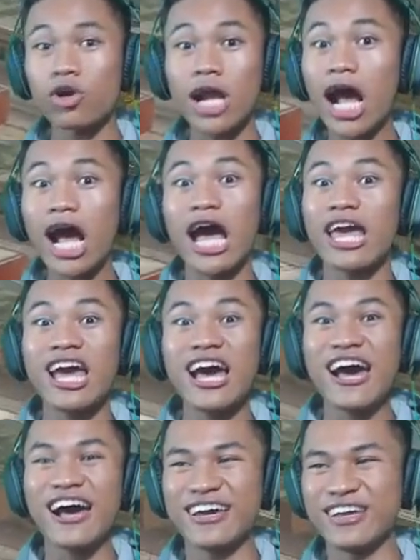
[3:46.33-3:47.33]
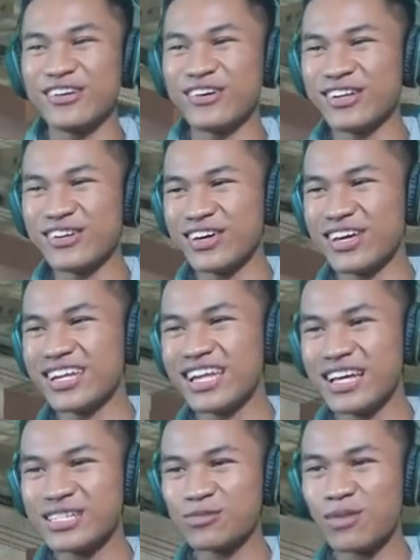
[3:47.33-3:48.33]
orang kaya gitu kan
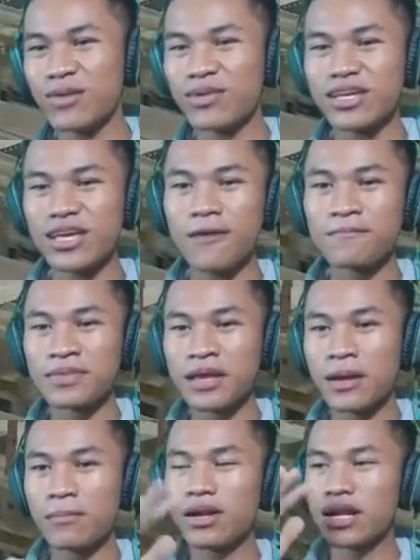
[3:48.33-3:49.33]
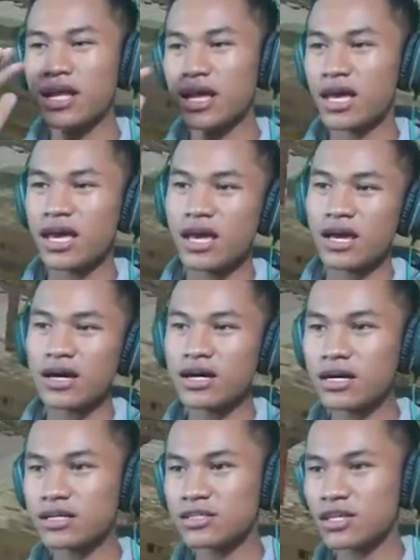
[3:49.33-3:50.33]
di semalam aja beli
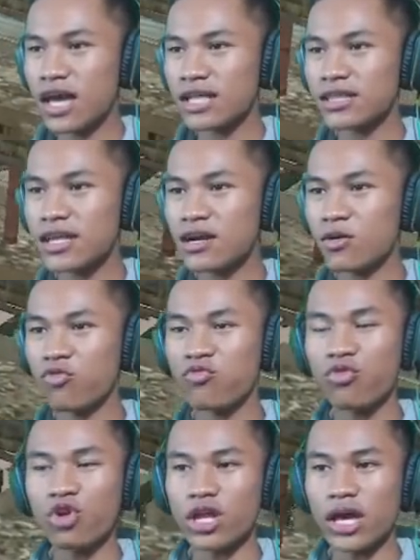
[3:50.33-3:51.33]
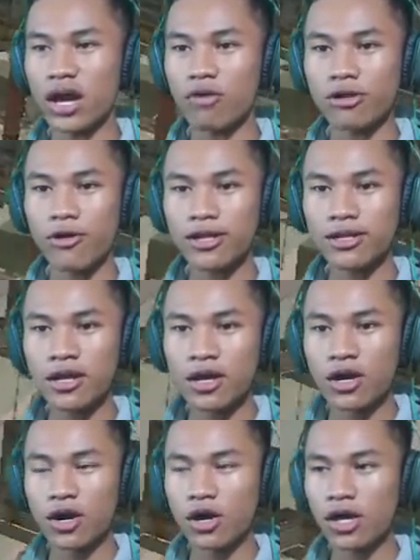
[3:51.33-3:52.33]
uh, senjata full ya kawan-kawan
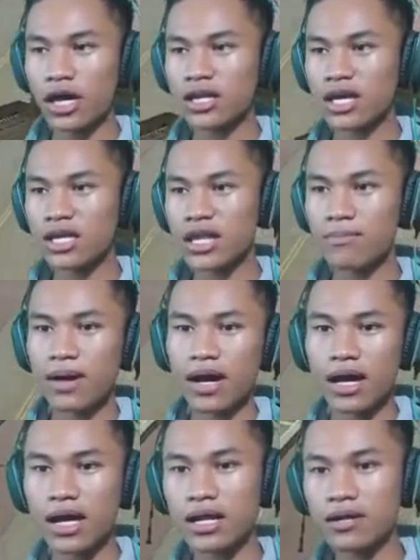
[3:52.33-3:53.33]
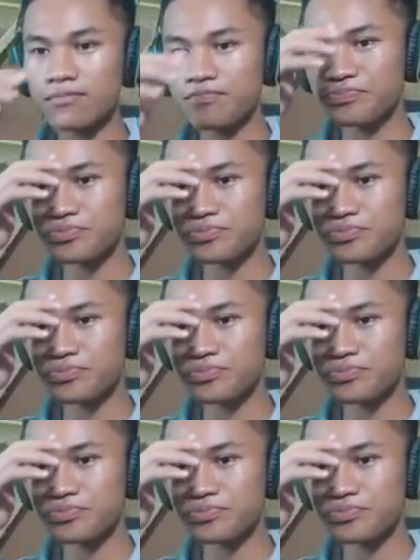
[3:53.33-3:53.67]
oke ini kita bakal